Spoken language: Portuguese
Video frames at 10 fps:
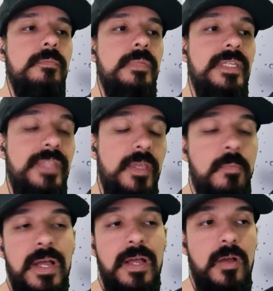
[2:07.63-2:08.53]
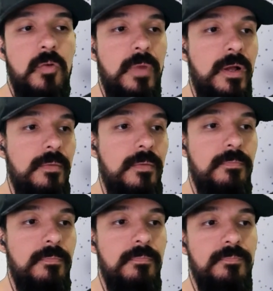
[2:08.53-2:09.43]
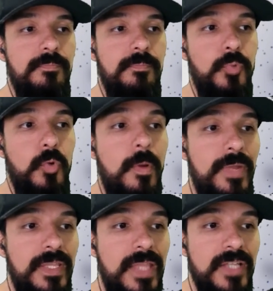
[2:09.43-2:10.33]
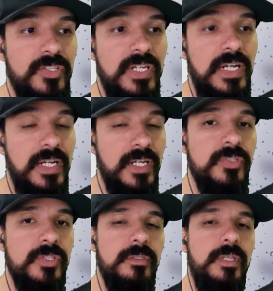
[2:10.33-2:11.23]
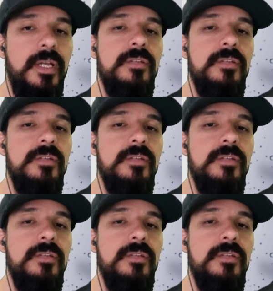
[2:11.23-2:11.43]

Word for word: que tem uma, uma probabilidade grande tá?